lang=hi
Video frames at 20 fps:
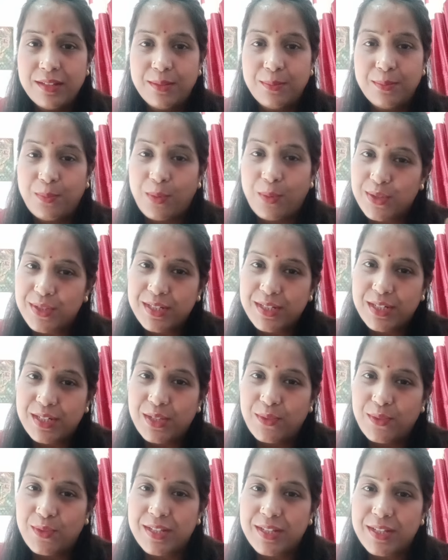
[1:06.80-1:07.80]
पॉजिटिव
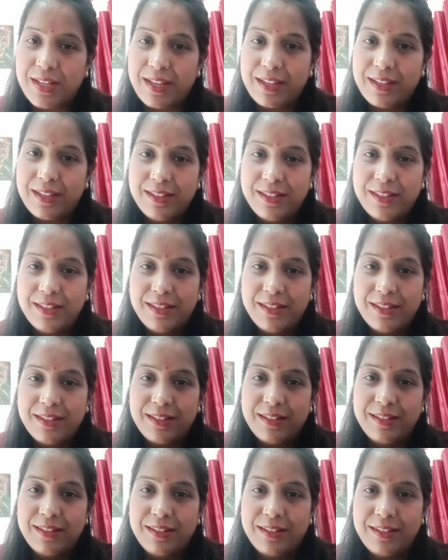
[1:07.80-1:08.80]
हो जाएं
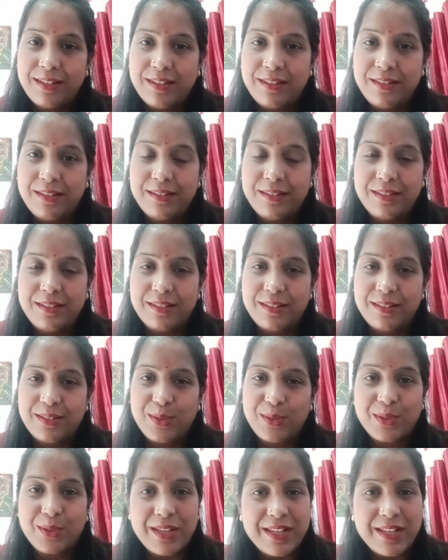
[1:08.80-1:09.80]
तो
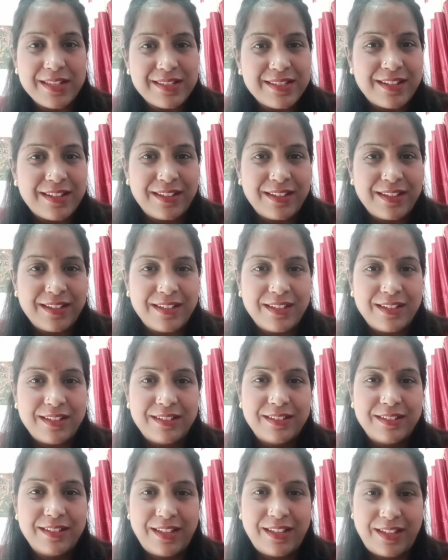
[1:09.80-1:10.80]
कैसा रहेगा है
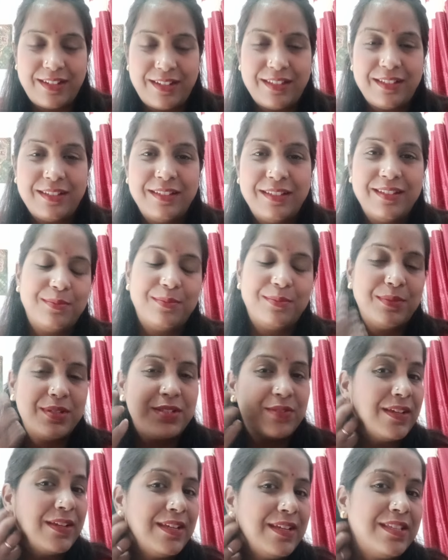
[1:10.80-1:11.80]
ना बस वही
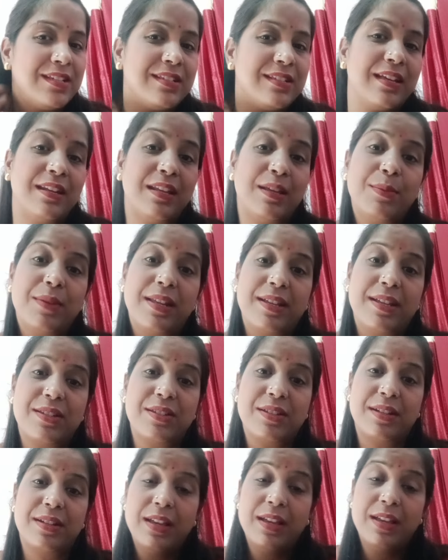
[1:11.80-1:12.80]
चीज़ है नेम करेक्शन
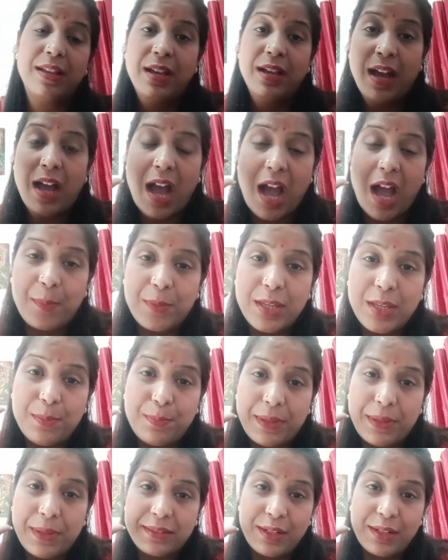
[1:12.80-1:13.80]
आपकी
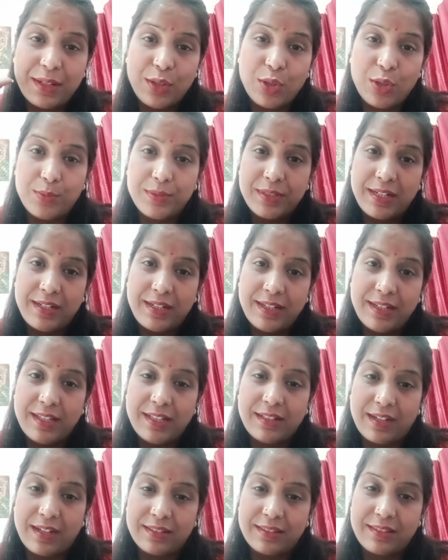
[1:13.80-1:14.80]
पत्री को बदलने की
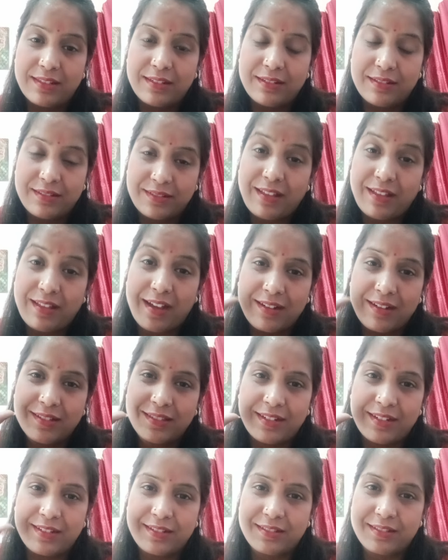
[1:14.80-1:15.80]
ता, ताकत
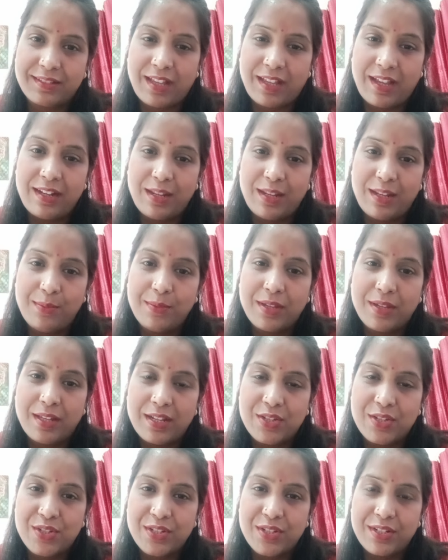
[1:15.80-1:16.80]
रखता है नेम
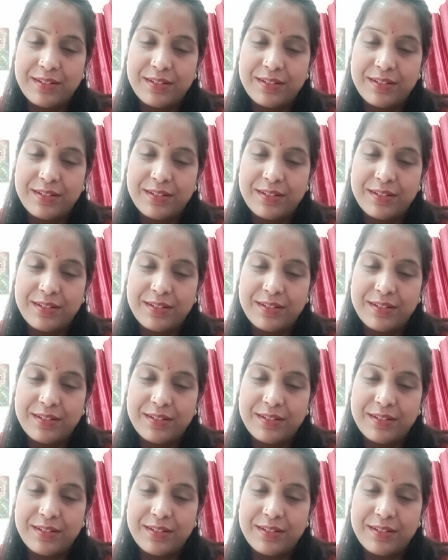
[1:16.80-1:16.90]
करेक्शन